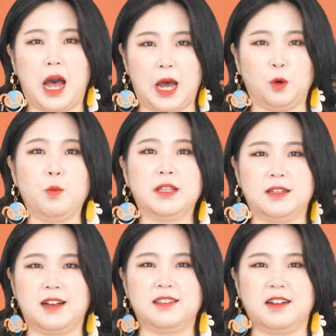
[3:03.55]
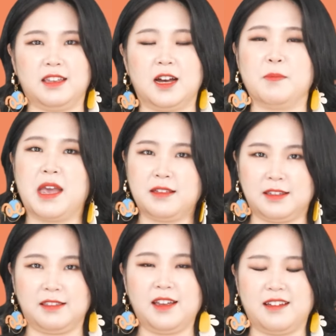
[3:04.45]
아로마틱한 향기가
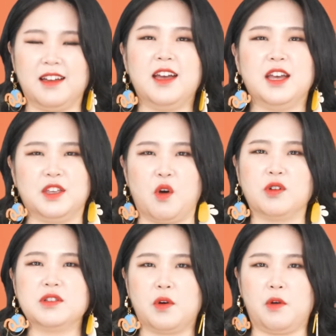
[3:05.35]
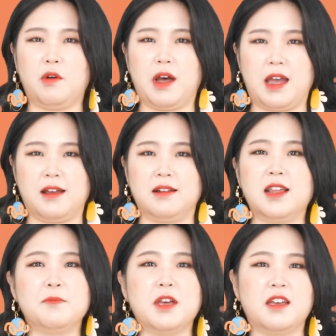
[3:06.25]
메인인데 여기서
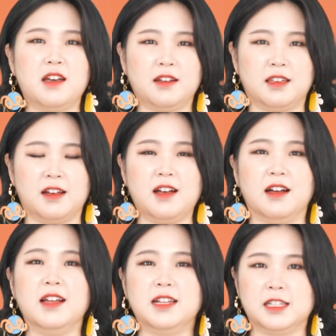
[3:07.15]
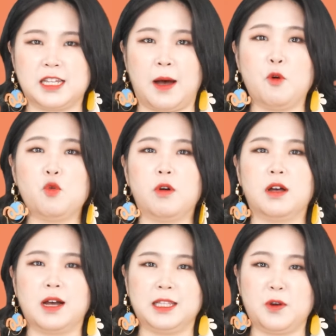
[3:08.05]
엘레미의 향기가
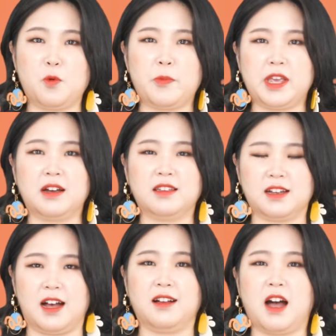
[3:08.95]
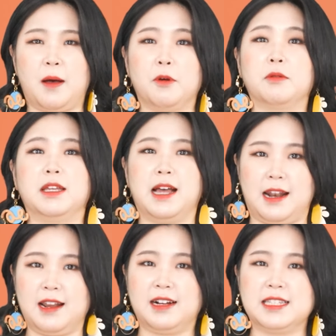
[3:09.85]
자몽과 카다멈의 향기가 가볍게
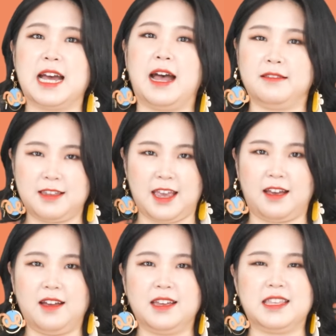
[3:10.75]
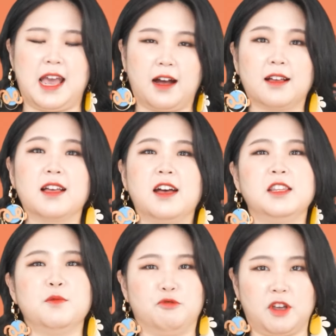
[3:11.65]
날아가지 않게
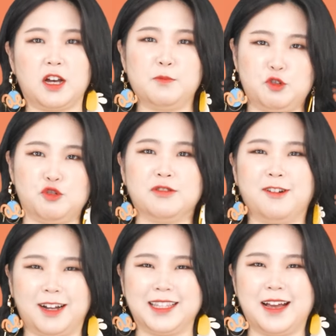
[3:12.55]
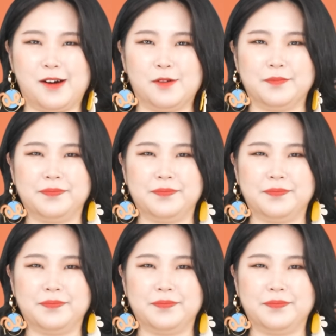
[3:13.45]
약간의 무게감을 주는 것 같아요.